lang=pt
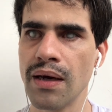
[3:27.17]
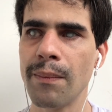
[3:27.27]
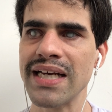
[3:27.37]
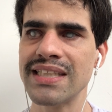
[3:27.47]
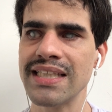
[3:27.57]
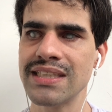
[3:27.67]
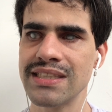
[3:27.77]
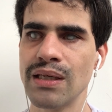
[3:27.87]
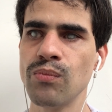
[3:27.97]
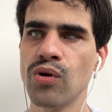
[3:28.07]
Mas é esse
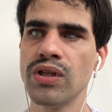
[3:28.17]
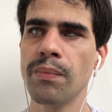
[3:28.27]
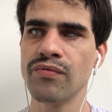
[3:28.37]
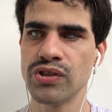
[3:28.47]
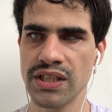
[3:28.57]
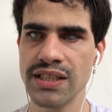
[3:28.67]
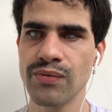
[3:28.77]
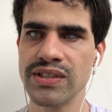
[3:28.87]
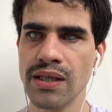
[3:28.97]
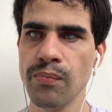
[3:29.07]
exemplo que eu dei para vocês, é
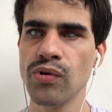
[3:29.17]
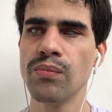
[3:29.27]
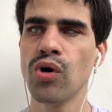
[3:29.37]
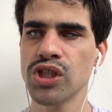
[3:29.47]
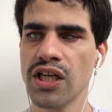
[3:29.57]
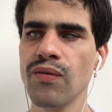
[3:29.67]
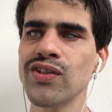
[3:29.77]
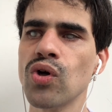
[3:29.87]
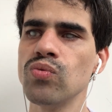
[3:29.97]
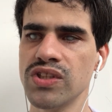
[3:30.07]
um exemplo que mostra que não é
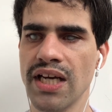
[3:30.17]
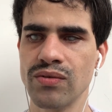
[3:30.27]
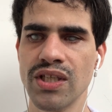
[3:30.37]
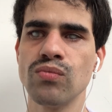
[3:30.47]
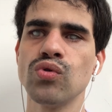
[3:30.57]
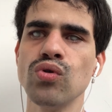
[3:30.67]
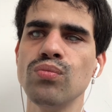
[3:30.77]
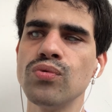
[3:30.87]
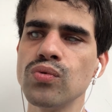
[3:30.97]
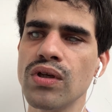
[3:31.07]
só com cegos, é com todo
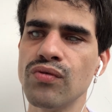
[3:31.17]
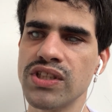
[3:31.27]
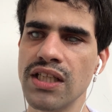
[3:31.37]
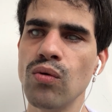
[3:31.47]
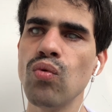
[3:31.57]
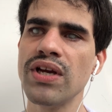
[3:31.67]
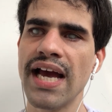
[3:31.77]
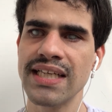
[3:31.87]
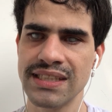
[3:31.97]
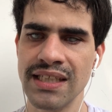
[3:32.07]
mundo que você não
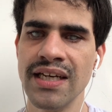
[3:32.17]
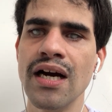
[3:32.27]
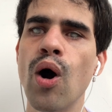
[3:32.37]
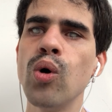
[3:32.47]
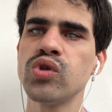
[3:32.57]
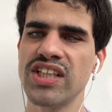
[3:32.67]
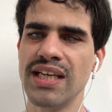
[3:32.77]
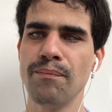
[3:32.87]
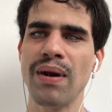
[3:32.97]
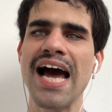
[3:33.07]
conhece outro
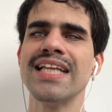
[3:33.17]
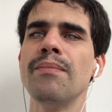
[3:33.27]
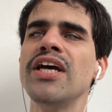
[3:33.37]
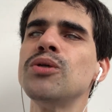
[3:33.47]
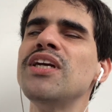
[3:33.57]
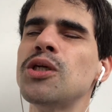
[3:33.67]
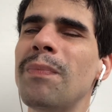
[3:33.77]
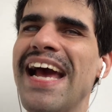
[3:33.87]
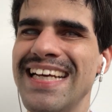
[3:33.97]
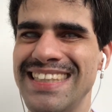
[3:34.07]
exemplar da mesma
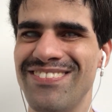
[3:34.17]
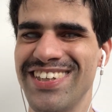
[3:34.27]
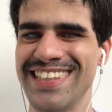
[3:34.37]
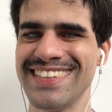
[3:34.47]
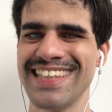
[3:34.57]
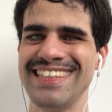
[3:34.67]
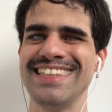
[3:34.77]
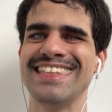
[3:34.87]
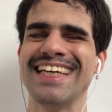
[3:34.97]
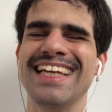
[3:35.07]
espécie, por assim
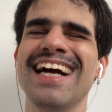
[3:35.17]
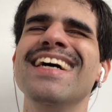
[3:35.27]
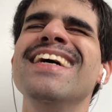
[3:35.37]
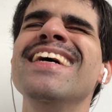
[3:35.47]
dizer, né?